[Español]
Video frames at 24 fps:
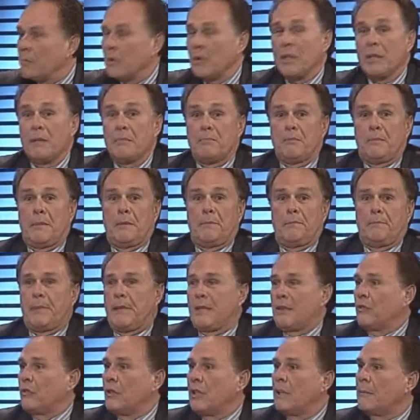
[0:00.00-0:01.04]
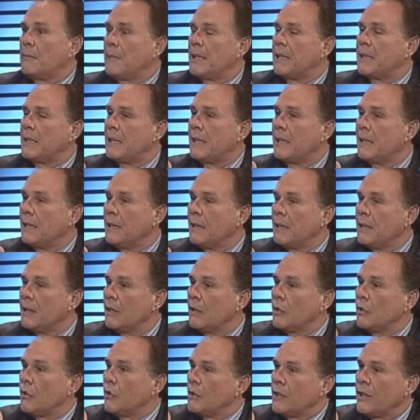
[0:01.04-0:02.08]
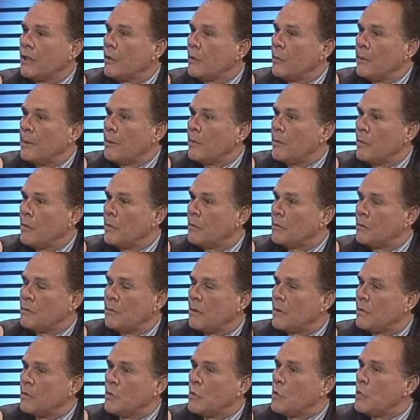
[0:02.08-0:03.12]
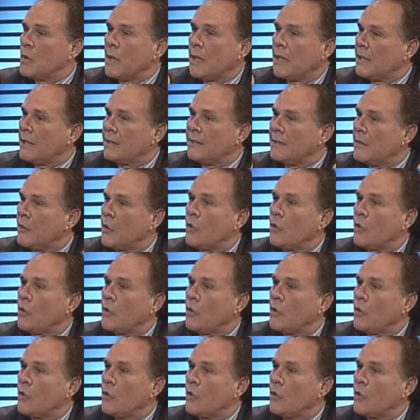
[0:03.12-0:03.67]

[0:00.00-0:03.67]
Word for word: Porque personalmente, donde yo vivo, nunca he